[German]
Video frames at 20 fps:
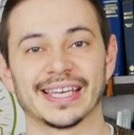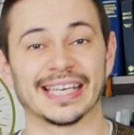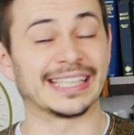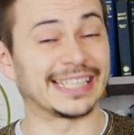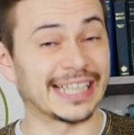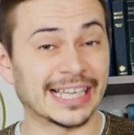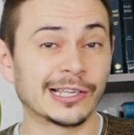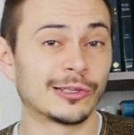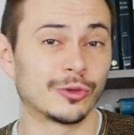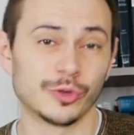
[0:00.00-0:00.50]

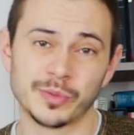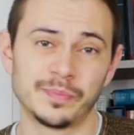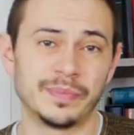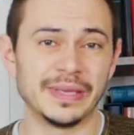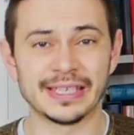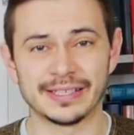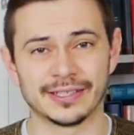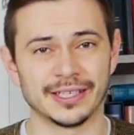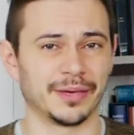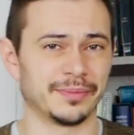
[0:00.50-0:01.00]
Gedankenlos
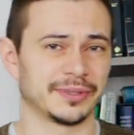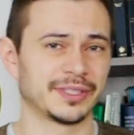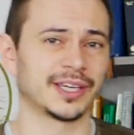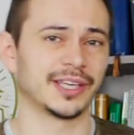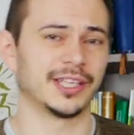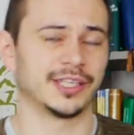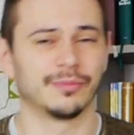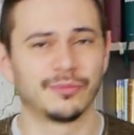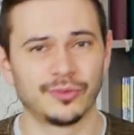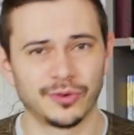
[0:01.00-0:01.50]
beten habe ich
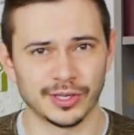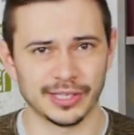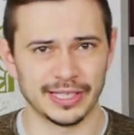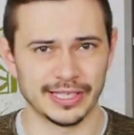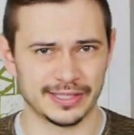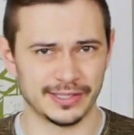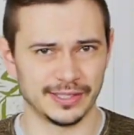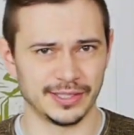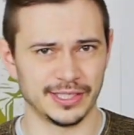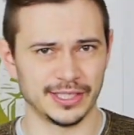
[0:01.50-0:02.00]
gerade eben
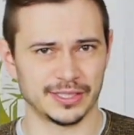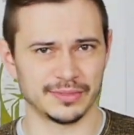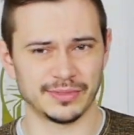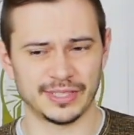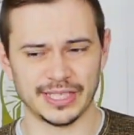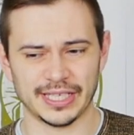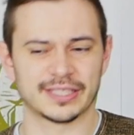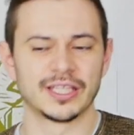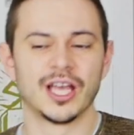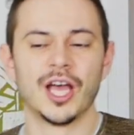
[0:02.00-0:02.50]
vorgelesen in diesem
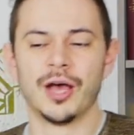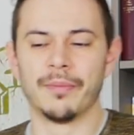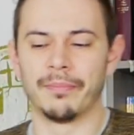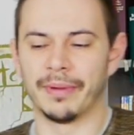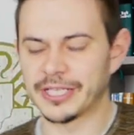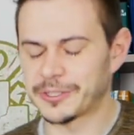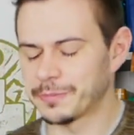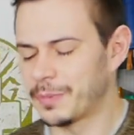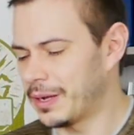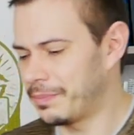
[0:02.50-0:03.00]
Text.
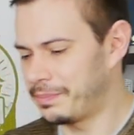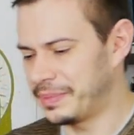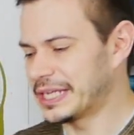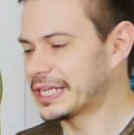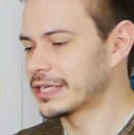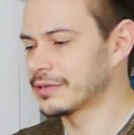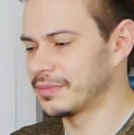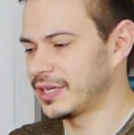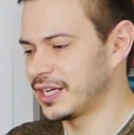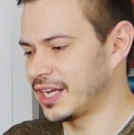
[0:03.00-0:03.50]
Manchmal
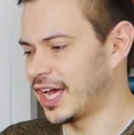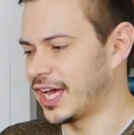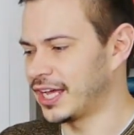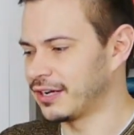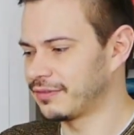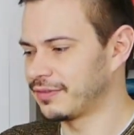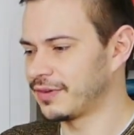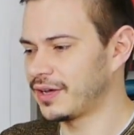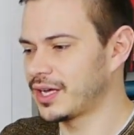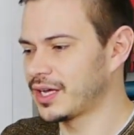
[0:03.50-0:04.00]
betet man
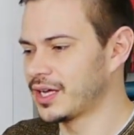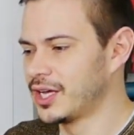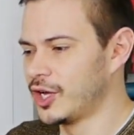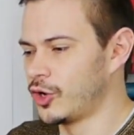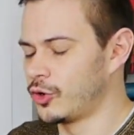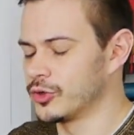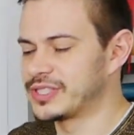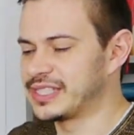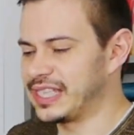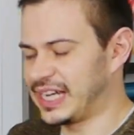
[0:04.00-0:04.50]
einfach
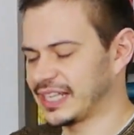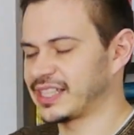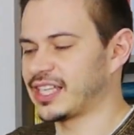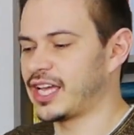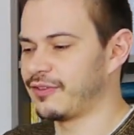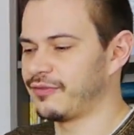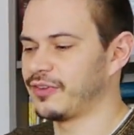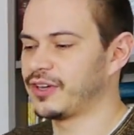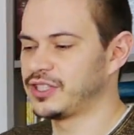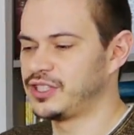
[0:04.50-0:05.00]
und sagt
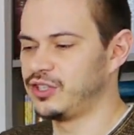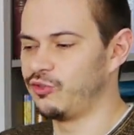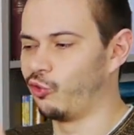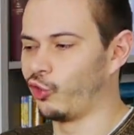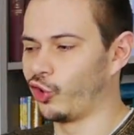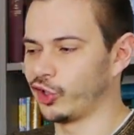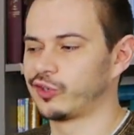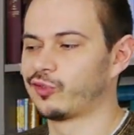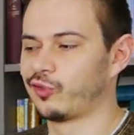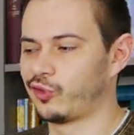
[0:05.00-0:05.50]
einfach die
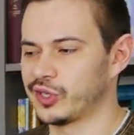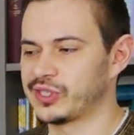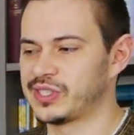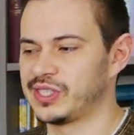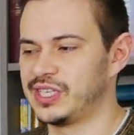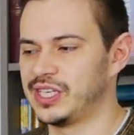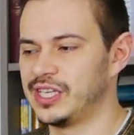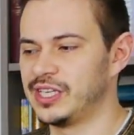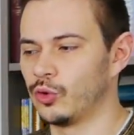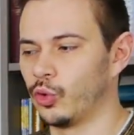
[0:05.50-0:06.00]
Worte vor
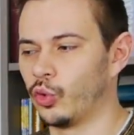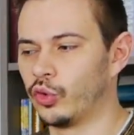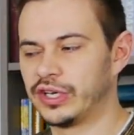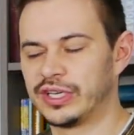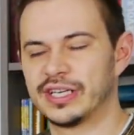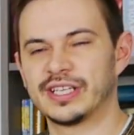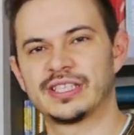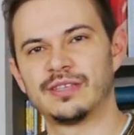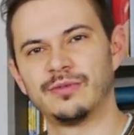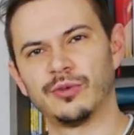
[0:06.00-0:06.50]
sich hin,
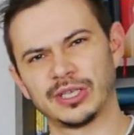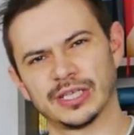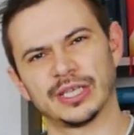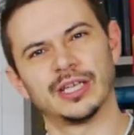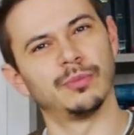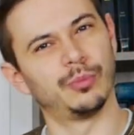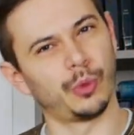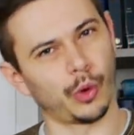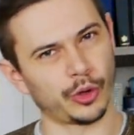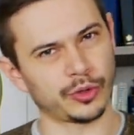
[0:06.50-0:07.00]
ohne dass sie wirklich
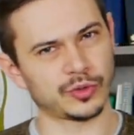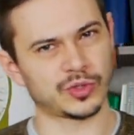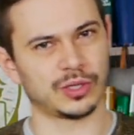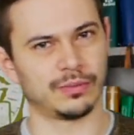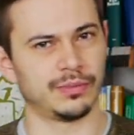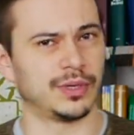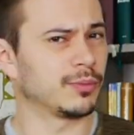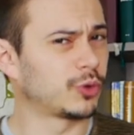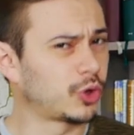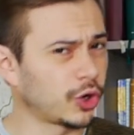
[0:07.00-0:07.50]
eine
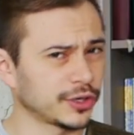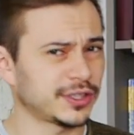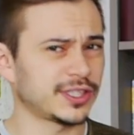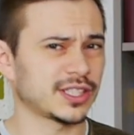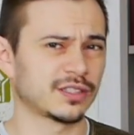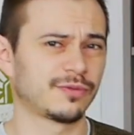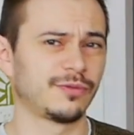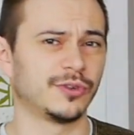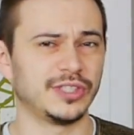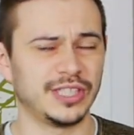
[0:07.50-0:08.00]
Bedeutung haben. Im
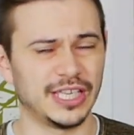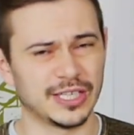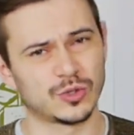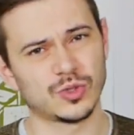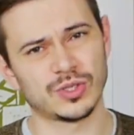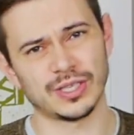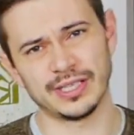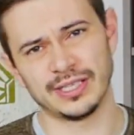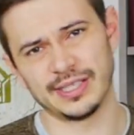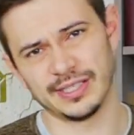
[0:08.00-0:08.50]
Kontext von
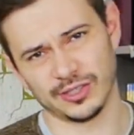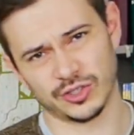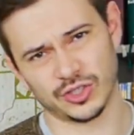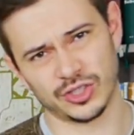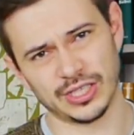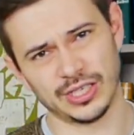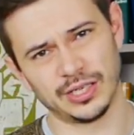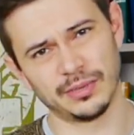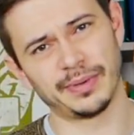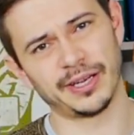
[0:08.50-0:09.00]
Jesus an dieser
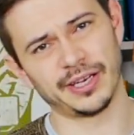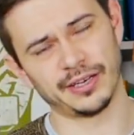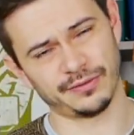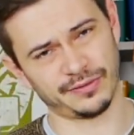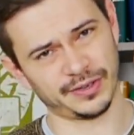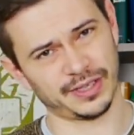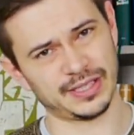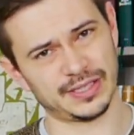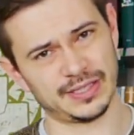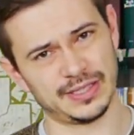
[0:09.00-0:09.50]
Stelle bei den
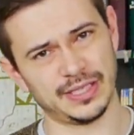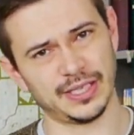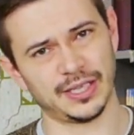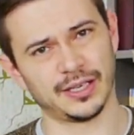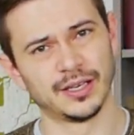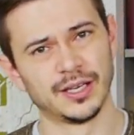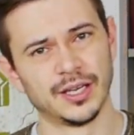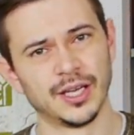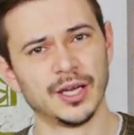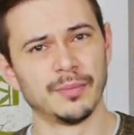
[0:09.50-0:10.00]

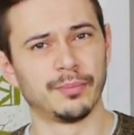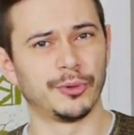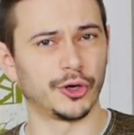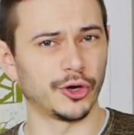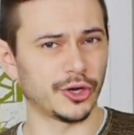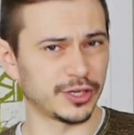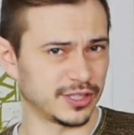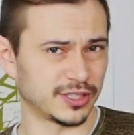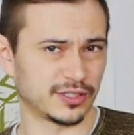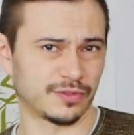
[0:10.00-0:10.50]
Pharisäern
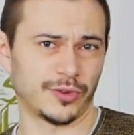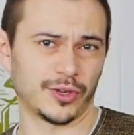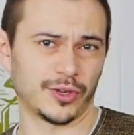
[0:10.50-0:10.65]
bedeutet das